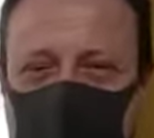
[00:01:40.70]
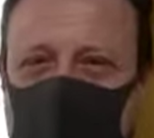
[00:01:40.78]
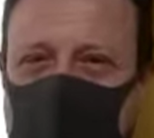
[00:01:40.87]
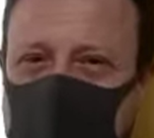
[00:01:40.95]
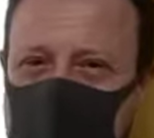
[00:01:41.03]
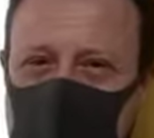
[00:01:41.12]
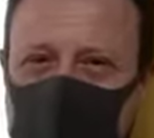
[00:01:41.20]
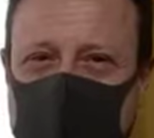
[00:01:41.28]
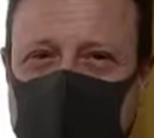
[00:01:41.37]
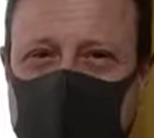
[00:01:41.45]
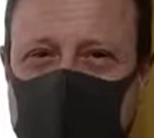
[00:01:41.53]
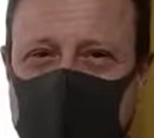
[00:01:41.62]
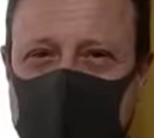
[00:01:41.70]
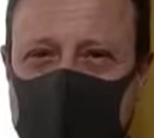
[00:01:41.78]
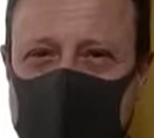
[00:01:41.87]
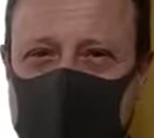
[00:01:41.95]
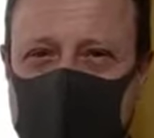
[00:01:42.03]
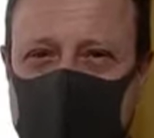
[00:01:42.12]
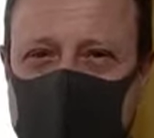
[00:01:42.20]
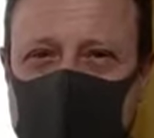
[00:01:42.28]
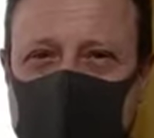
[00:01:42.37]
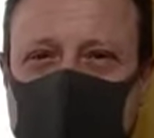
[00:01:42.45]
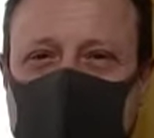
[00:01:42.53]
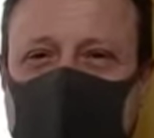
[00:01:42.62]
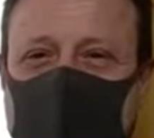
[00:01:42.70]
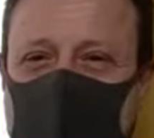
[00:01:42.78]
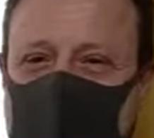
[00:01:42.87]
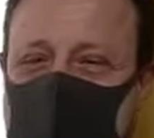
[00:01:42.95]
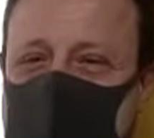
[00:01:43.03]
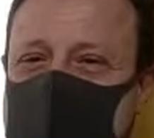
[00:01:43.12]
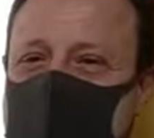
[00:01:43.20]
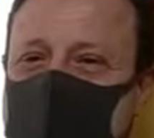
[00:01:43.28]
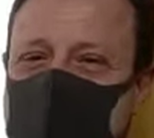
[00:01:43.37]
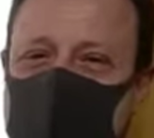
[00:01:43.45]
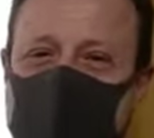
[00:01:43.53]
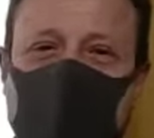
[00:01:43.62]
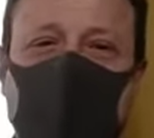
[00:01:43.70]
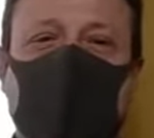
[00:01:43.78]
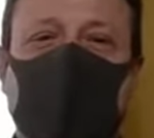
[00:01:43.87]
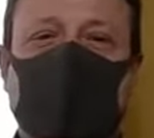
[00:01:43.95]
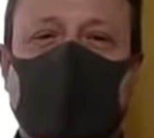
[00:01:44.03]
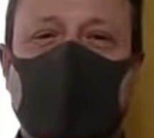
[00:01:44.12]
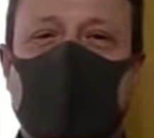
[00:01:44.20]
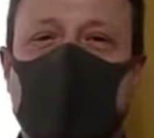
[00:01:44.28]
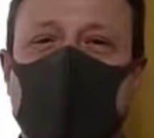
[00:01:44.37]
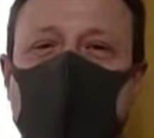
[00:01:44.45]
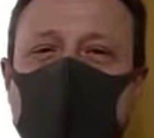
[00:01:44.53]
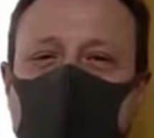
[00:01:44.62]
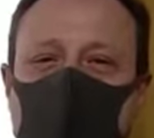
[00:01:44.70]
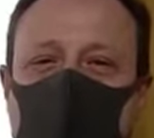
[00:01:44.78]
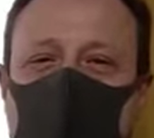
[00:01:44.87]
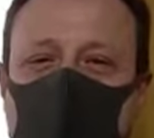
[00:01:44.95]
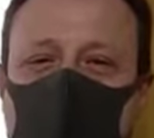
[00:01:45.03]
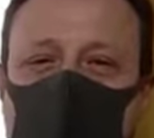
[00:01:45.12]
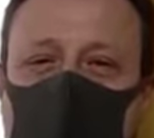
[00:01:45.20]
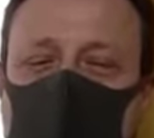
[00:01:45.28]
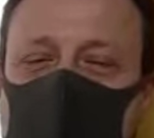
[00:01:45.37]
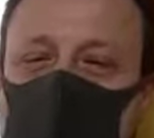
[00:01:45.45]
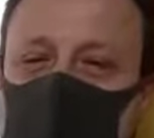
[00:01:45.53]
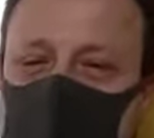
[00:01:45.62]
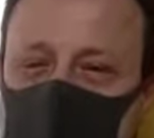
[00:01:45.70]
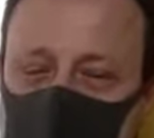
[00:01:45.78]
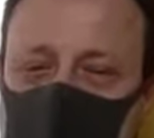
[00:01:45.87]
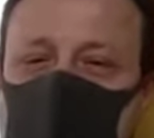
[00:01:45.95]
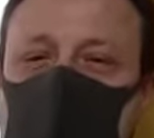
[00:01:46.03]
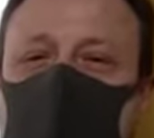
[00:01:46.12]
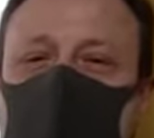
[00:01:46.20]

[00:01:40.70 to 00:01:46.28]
y el uso de tapabocas que se nos ha olvidado un poco y que tenemos